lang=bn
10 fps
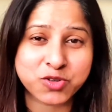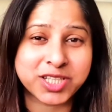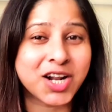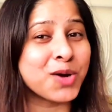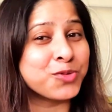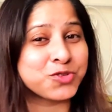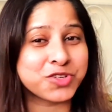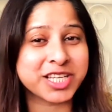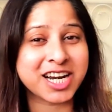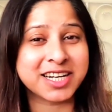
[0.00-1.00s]
তারা অবশ্যই
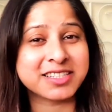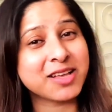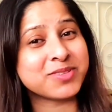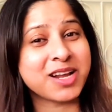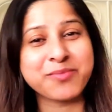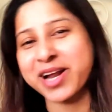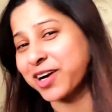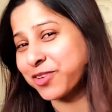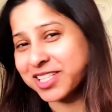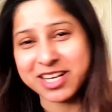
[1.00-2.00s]
চ্যানেলটা সাবস্ক্রাইব না
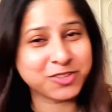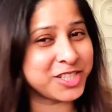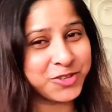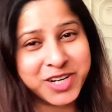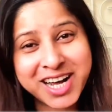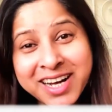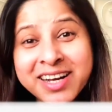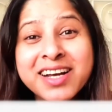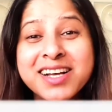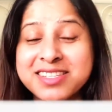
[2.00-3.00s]
করে যেন যেও না
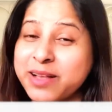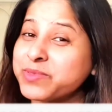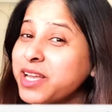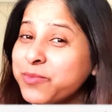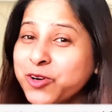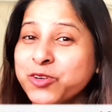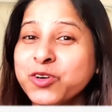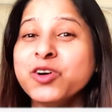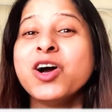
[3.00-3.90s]
সাবস্ক্রাইব করো